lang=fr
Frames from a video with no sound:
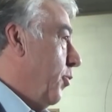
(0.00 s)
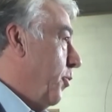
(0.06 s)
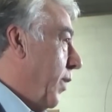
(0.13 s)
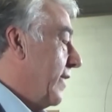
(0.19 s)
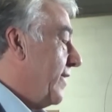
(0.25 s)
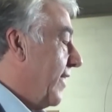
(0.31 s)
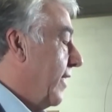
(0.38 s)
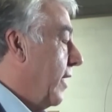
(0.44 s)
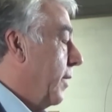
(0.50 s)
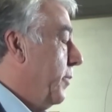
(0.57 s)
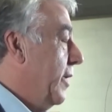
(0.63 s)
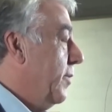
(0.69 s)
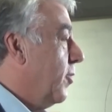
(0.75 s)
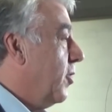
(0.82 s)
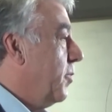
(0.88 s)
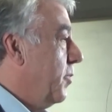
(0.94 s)
pas très
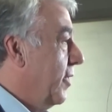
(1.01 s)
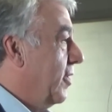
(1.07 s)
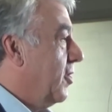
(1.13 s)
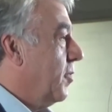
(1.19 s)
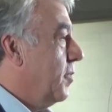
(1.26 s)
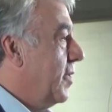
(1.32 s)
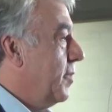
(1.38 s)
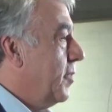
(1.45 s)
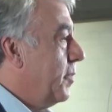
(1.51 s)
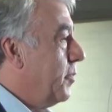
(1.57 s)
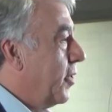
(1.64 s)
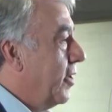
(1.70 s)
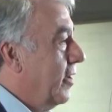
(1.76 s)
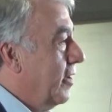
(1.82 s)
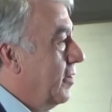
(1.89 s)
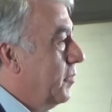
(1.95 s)
rapidement, mais quand même
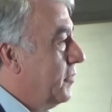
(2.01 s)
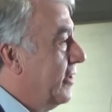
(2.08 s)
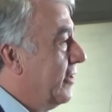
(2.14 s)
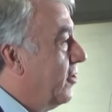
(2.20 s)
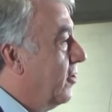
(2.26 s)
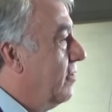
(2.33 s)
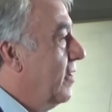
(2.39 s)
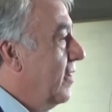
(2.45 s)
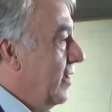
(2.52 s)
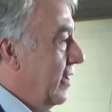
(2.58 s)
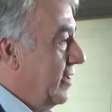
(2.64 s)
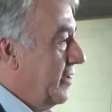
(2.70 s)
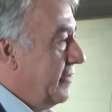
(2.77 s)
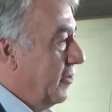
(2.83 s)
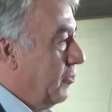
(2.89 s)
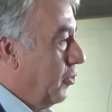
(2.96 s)
après un petit temps, à
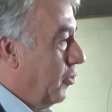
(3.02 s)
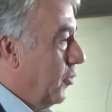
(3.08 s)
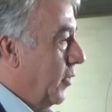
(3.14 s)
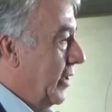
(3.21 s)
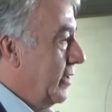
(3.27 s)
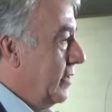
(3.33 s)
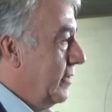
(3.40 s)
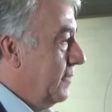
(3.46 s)
la ceinture noire.